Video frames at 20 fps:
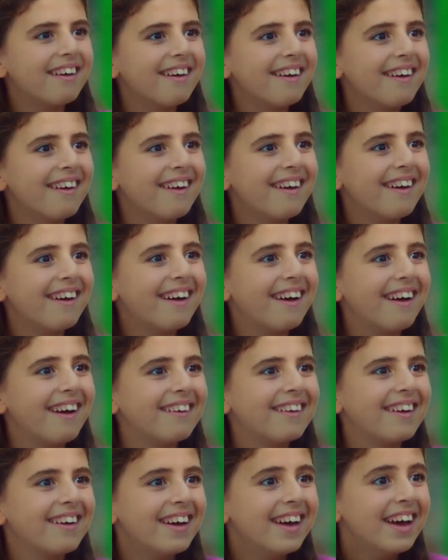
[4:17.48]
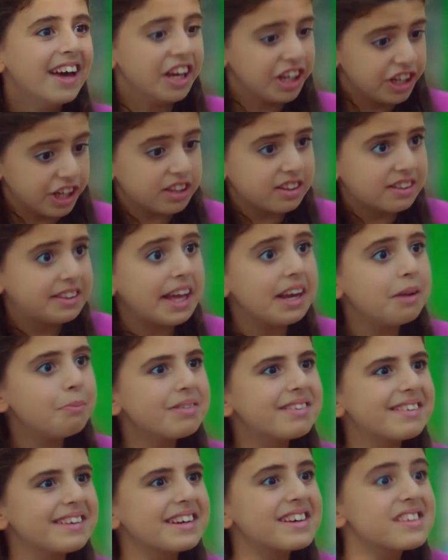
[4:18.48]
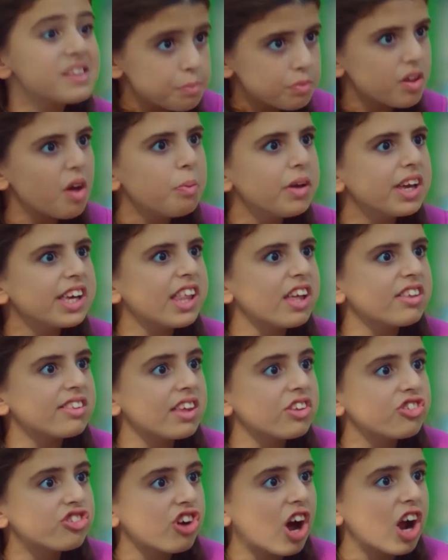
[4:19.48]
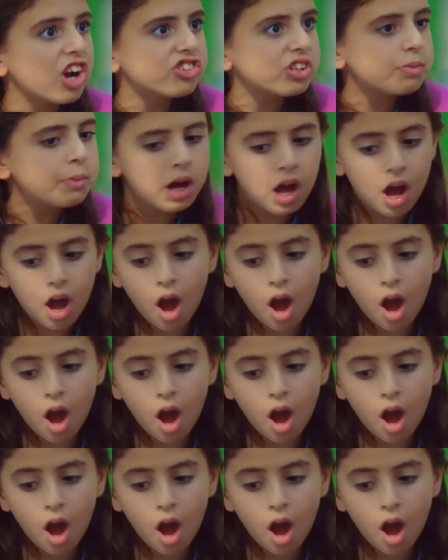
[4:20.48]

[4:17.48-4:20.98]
küserim haberin olsun. Ya deli misin kızım? Tabii ki de seni çağıracağım.